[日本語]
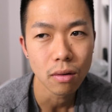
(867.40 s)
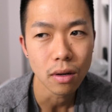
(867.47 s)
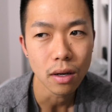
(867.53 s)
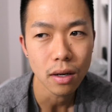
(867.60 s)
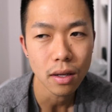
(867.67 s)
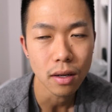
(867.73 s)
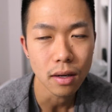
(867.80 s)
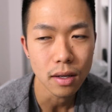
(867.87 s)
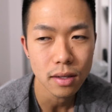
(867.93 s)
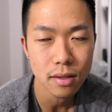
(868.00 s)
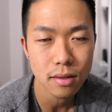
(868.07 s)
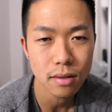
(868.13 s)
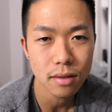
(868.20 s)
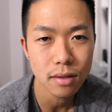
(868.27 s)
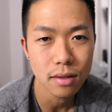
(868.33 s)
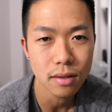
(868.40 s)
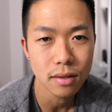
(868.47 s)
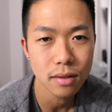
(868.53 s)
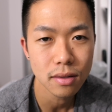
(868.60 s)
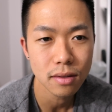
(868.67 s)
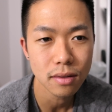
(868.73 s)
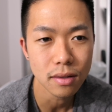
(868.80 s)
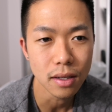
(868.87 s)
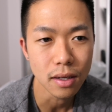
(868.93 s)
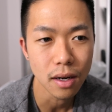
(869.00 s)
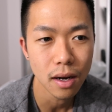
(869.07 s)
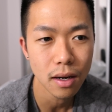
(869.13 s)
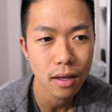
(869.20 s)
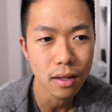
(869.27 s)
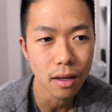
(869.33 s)
あれあいつね
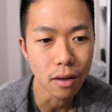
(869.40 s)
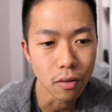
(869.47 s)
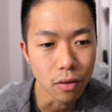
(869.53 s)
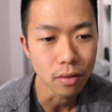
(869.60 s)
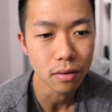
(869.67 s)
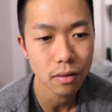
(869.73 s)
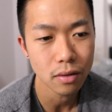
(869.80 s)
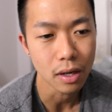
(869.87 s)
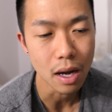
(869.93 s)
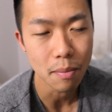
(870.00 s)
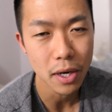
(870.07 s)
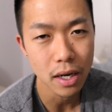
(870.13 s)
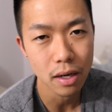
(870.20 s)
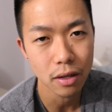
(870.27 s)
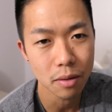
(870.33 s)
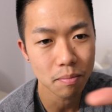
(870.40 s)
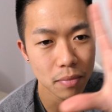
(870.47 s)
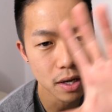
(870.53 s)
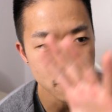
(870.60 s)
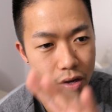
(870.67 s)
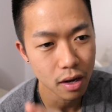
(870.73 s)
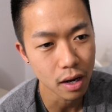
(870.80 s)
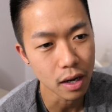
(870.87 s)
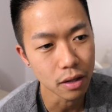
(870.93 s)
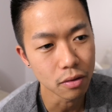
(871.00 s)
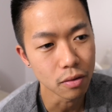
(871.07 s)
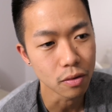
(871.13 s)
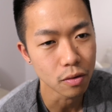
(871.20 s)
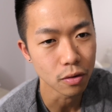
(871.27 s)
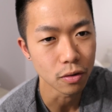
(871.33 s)
カナダのとかアメリカの一般社会
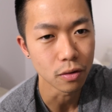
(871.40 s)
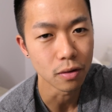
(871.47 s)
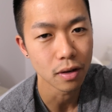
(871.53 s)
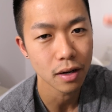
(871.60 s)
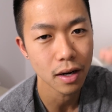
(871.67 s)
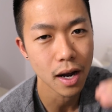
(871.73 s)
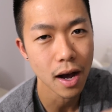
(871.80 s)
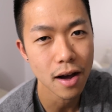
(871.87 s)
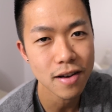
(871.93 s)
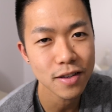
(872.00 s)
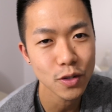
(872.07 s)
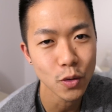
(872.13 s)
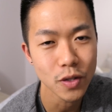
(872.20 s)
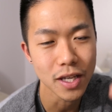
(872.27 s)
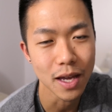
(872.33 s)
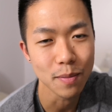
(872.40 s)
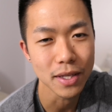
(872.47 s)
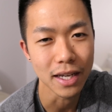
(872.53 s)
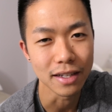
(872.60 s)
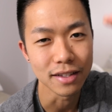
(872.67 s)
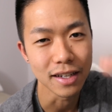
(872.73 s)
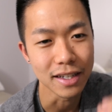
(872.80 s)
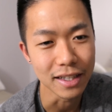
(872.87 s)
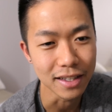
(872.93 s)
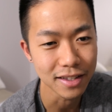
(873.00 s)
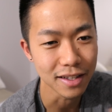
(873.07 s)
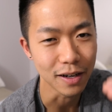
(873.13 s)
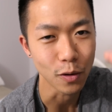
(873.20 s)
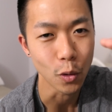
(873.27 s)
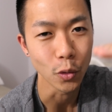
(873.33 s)
のこのカースト性みたいな中で言っ
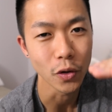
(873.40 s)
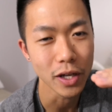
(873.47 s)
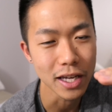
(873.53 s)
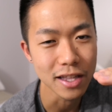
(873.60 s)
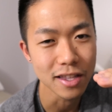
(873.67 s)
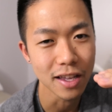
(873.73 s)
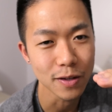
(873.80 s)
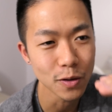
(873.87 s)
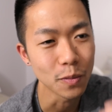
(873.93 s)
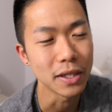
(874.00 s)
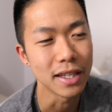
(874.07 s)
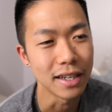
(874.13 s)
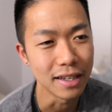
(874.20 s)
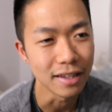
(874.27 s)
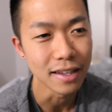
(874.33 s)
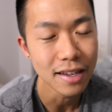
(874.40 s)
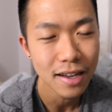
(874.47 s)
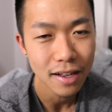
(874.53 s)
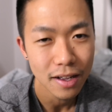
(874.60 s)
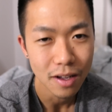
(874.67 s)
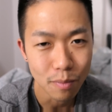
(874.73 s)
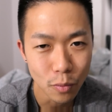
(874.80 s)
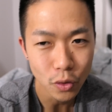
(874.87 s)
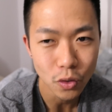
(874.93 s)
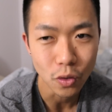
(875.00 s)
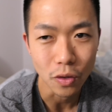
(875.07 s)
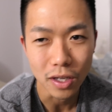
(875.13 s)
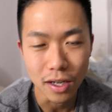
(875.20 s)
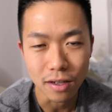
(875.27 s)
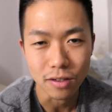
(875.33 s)
たらこの辺だぞみたいなねもっと
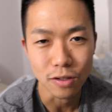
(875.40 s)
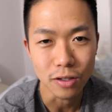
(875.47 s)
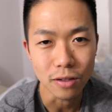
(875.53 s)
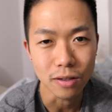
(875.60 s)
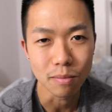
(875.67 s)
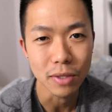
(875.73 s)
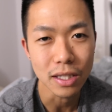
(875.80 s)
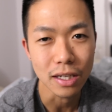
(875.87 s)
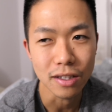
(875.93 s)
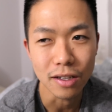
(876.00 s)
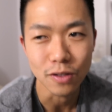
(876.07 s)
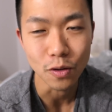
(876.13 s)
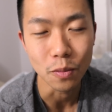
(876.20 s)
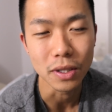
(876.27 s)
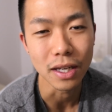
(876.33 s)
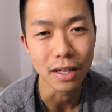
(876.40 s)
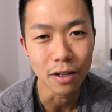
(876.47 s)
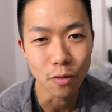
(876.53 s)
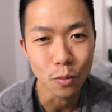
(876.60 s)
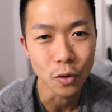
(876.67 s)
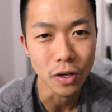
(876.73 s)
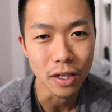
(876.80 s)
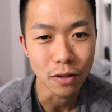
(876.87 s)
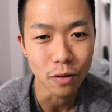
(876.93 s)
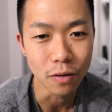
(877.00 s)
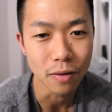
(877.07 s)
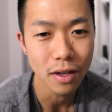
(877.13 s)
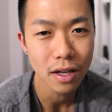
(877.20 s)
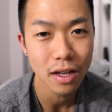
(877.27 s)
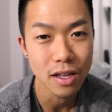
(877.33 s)
いいやつ見てきたぞみたいな思うけ
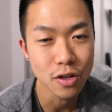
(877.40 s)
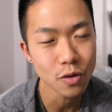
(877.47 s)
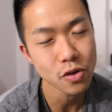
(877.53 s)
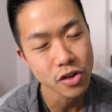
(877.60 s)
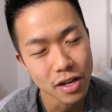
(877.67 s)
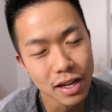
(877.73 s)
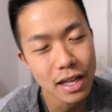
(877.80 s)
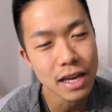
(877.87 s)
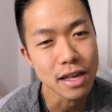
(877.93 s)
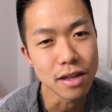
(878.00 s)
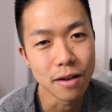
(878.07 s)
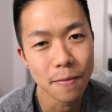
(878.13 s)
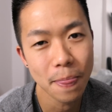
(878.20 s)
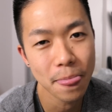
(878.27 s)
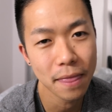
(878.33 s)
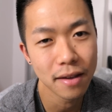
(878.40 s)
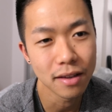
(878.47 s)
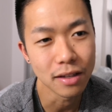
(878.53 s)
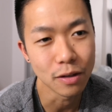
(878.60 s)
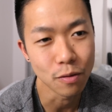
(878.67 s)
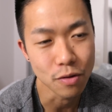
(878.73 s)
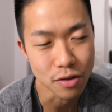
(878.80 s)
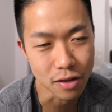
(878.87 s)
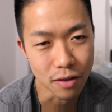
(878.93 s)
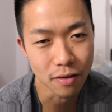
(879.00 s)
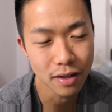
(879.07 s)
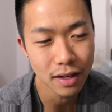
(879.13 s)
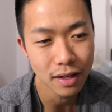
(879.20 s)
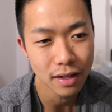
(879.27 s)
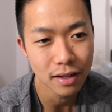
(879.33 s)
どそれ知らないじゃん日本人
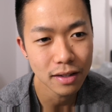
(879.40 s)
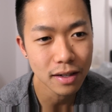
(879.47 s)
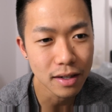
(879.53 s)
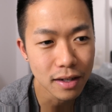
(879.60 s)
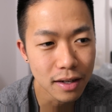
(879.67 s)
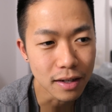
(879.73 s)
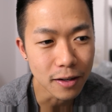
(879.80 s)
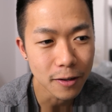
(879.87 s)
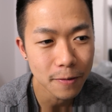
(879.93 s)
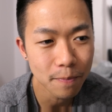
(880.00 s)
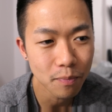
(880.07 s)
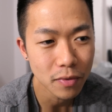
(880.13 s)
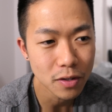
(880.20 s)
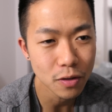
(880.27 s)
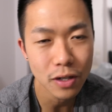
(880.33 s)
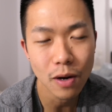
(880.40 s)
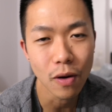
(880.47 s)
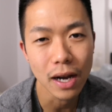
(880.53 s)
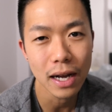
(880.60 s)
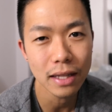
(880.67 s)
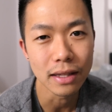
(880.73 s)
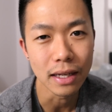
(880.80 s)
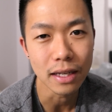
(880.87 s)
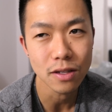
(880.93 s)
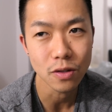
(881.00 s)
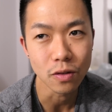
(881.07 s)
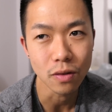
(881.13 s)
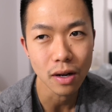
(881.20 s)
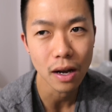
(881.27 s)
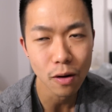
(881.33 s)
だからそれが分かんないそ
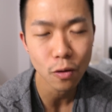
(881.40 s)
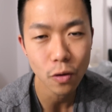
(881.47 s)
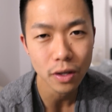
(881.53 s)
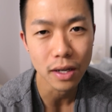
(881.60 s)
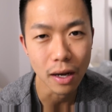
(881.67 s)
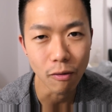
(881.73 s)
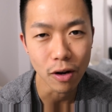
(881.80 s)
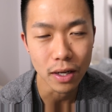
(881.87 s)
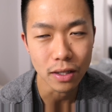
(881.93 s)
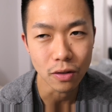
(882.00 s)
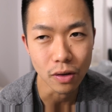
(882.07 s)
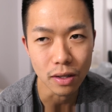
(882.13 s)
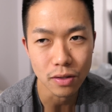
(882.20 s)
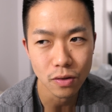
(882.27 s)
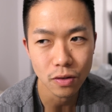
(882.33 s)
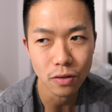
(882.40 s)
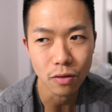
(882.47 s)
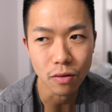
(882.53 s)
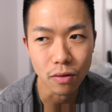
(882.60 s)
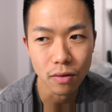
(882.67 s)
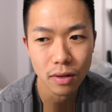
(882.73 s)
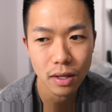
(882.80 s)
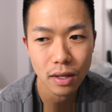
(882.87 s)
のかっこいいかわいいとかそういうの